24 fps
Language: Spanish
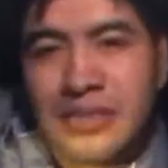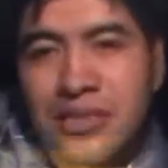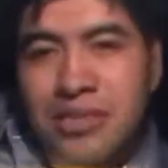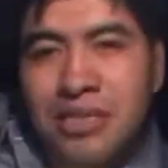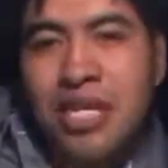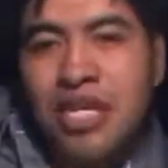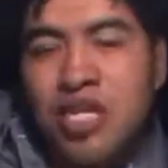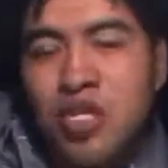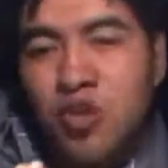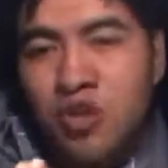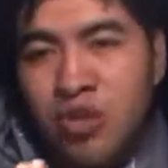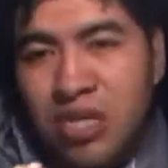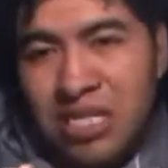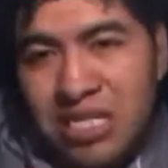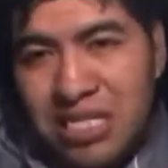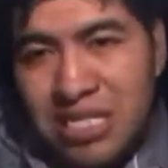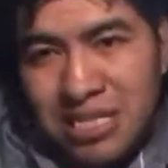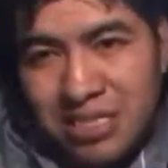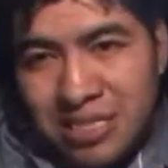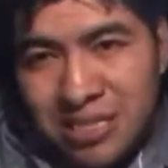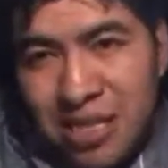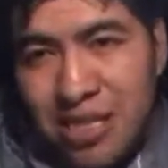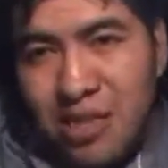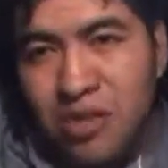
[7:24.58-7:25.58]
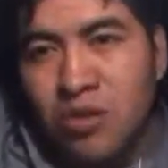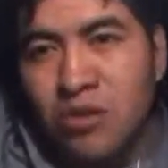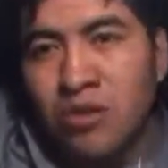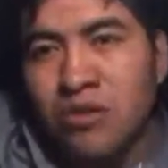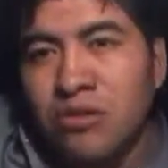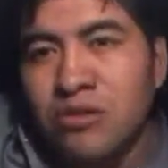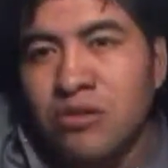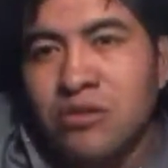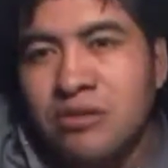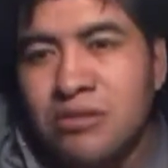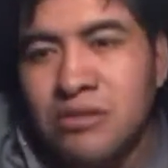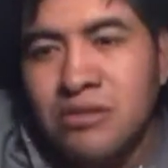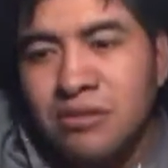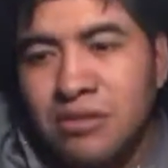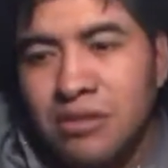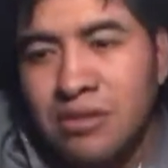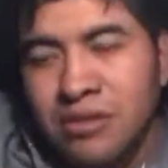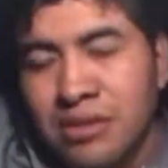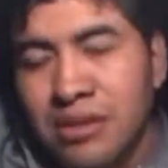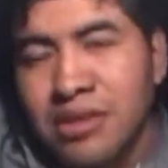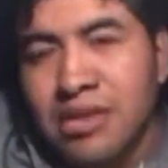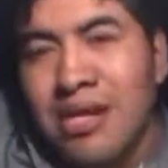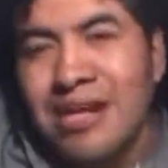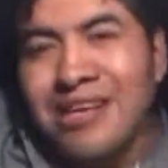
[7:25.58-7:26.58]
que yo necesito
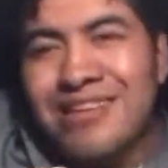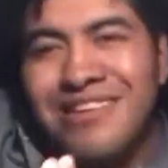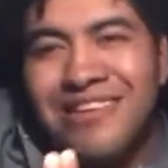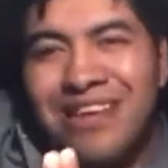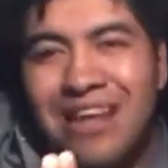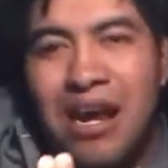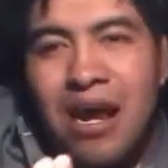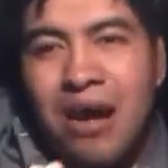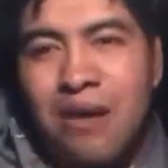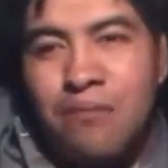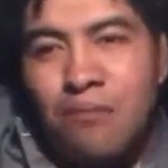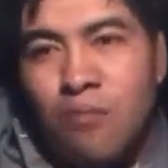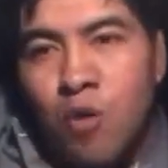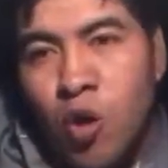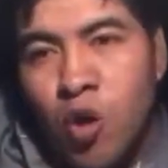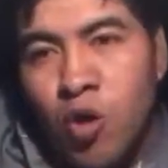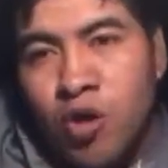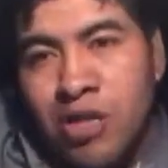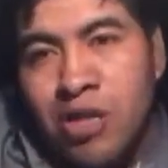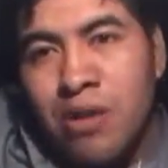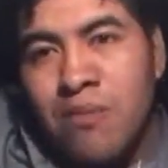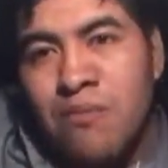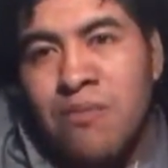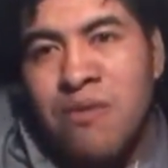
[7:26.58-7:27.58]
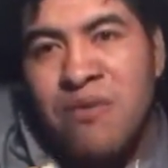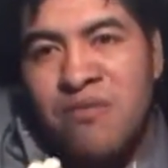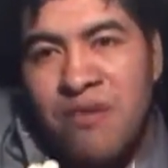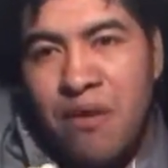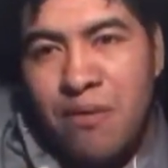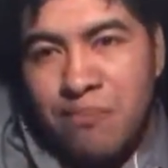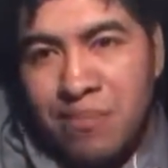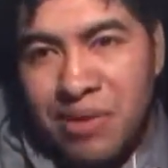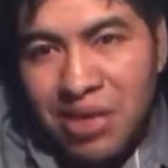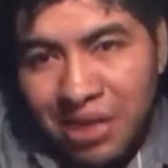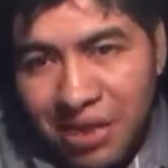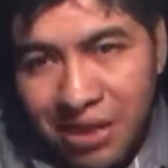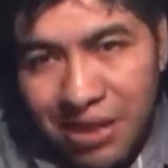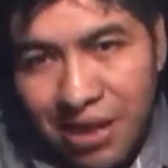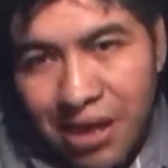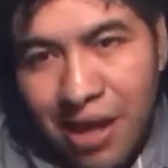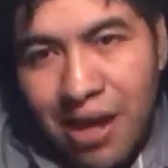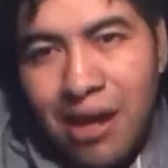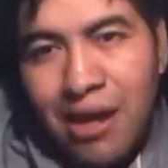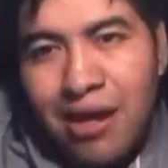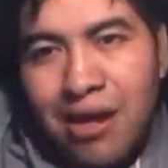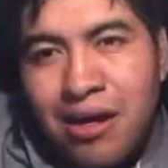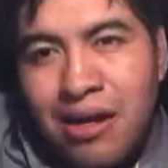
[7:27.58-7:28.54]
del amor de mi familia,